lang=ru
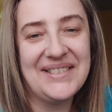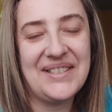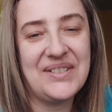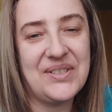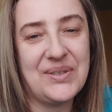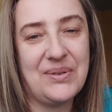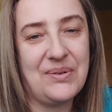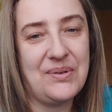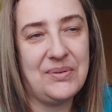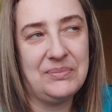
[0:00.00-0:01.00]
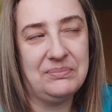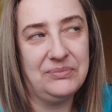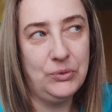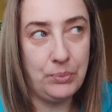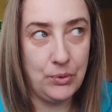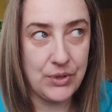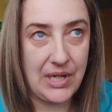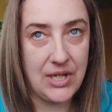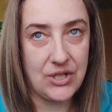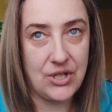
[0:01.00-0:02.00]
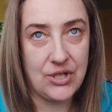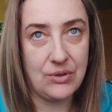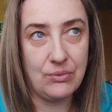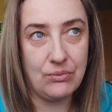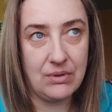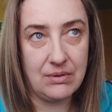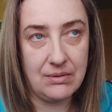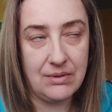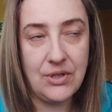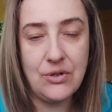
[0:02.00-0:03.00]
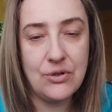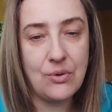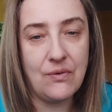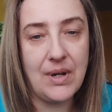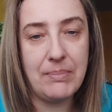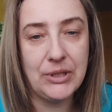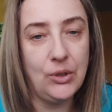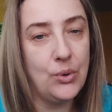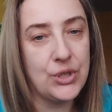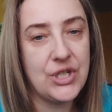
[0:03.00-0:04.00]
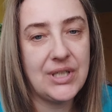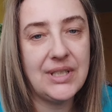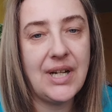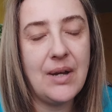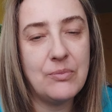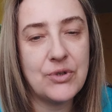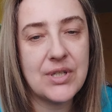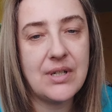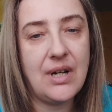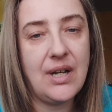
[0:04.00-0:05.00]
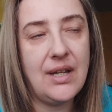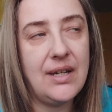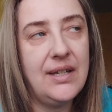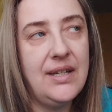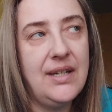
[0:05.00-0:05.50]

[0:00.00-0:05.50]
Так что, ну, плюс, конечно же, тут э, недешевая подложечка такая мужская.